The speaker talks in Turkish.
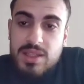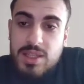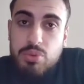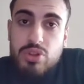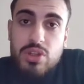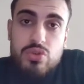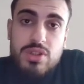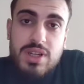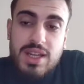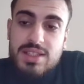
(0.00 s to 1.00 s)

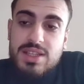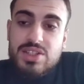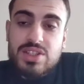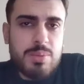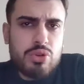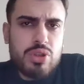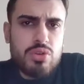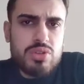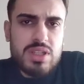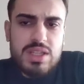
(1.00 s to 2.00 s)
hipotenüsün karesine eşittir.
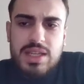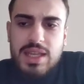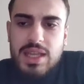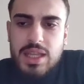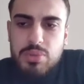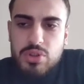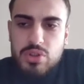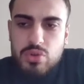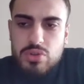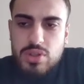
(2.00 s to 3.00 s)
Hipotenüs nedir?
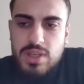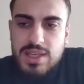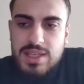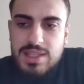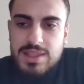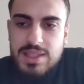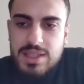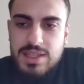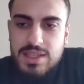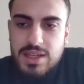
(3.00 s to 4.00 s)
Hipotenüs
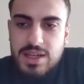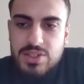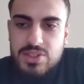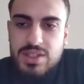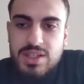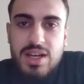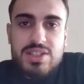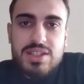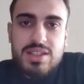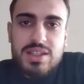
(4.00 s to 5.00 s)
dik açının
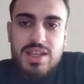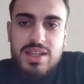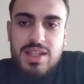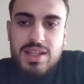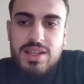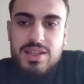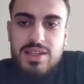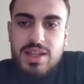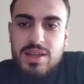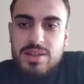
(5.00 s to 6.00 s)
karşısındaki kenara denir.